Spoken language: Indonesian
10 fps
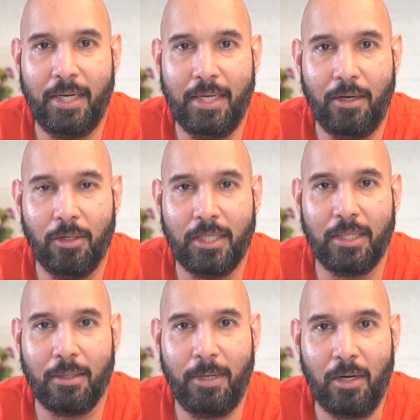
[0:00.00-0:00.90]
Dan di konten
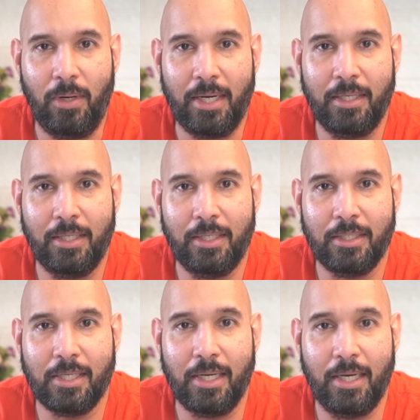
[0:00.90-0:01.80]
terbaru hari ini,
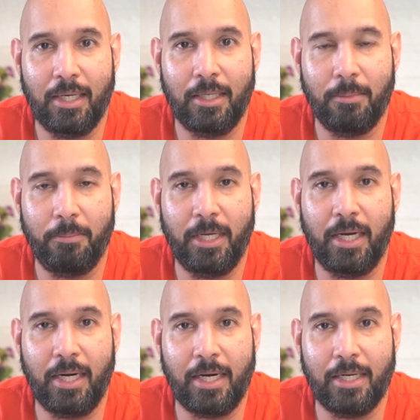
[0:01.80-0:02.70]
saya ingin
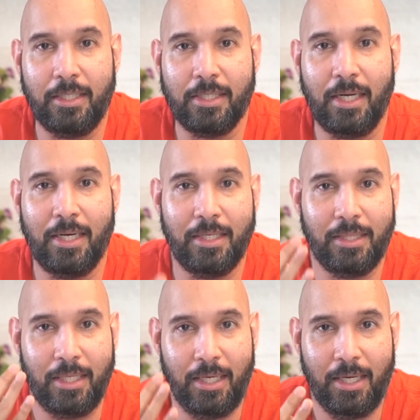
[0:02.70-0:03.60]
memberikan analisa dari
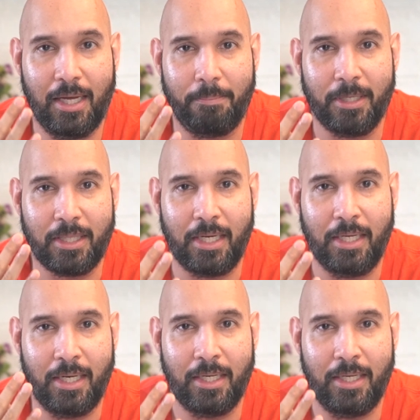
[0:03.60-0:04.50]
tiga
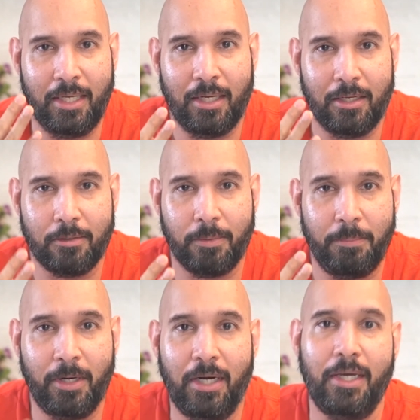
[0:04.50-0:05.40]
pertandingan di English
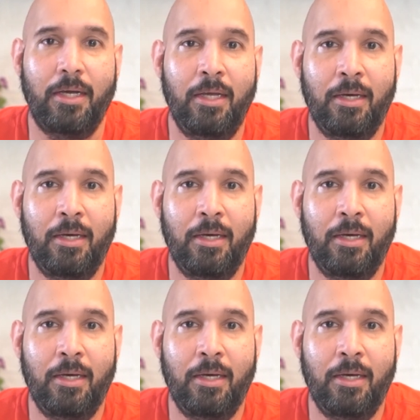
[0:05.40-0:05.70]
Premier League